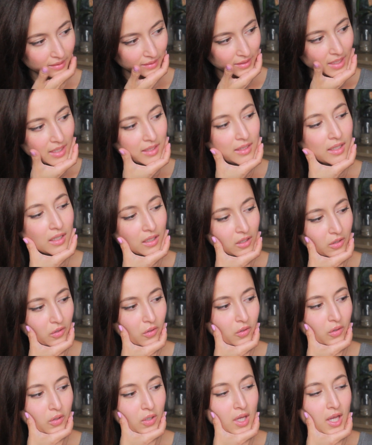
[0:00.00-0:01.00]
たんだけ
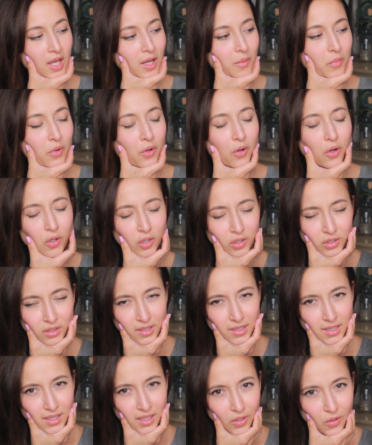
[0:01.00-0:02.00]
どもう本
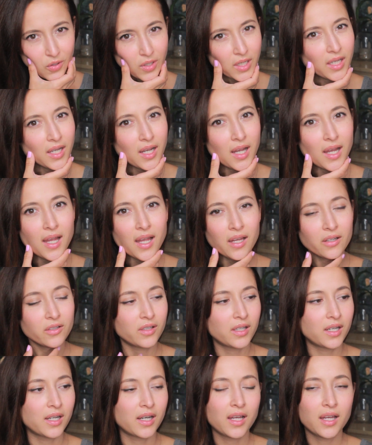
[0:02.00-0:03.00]
当にこれがある
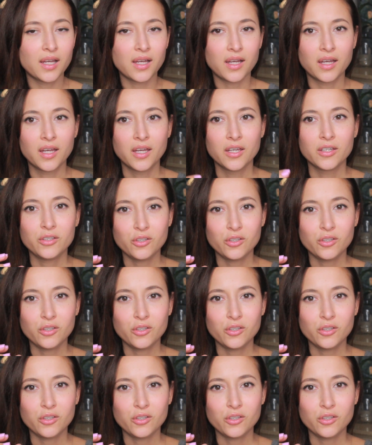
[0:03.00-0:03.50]
から